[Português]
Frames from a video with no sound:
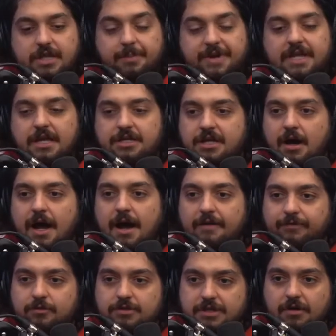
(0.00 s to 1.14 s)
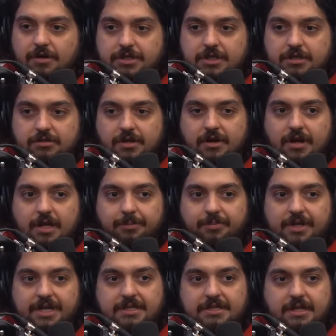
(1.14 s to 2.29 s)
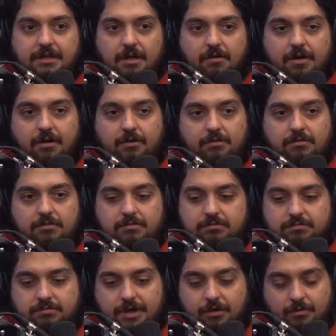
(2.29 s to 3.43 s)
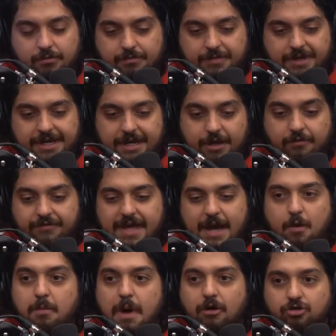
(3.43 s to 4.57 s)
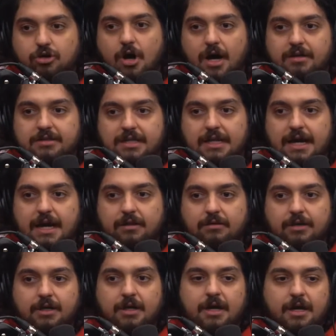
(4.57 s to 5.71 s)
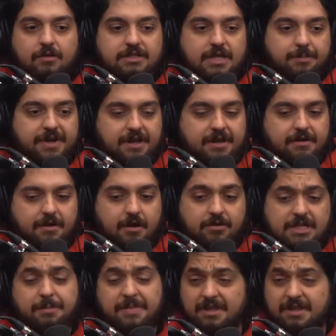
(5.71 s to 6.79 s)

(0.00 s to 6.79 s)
sempre entendi a, a função institucional da polícia, então eu não, eu, não, eu não via com maus olhos, tá ligado? Bacana. Eu sempre. Eu sempre